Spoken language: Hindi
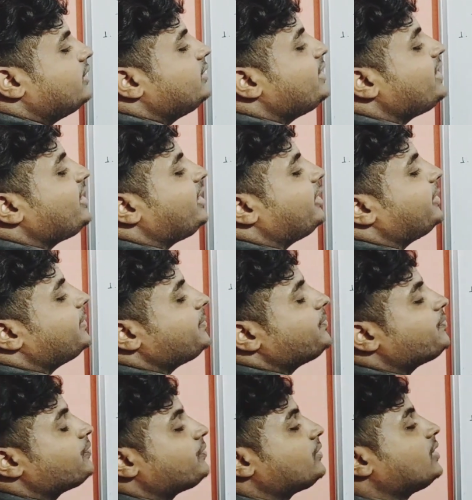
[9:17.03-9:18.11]
देखिए
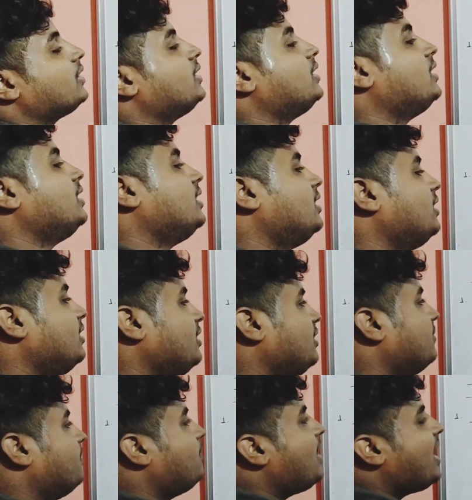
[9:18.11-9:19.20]

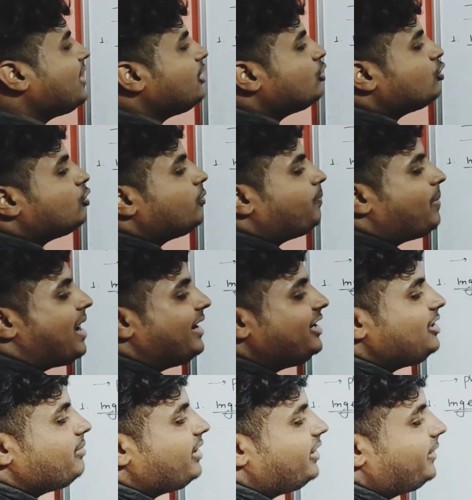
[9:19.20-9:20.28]
मान लो
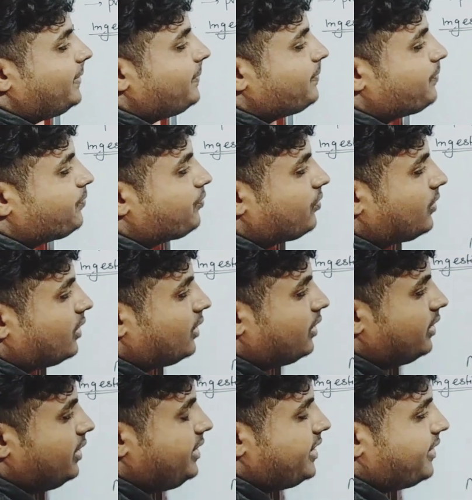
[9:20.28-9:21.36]
पानी में
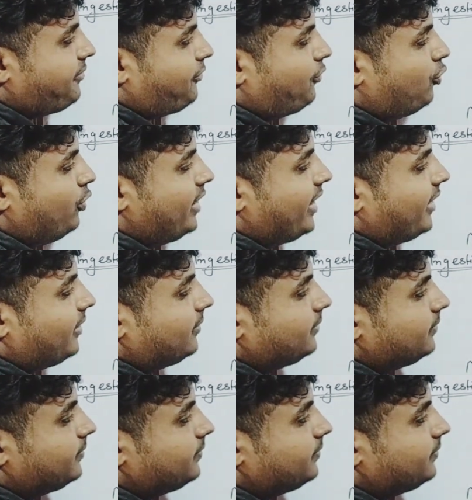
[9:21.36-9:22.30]
ये फूड है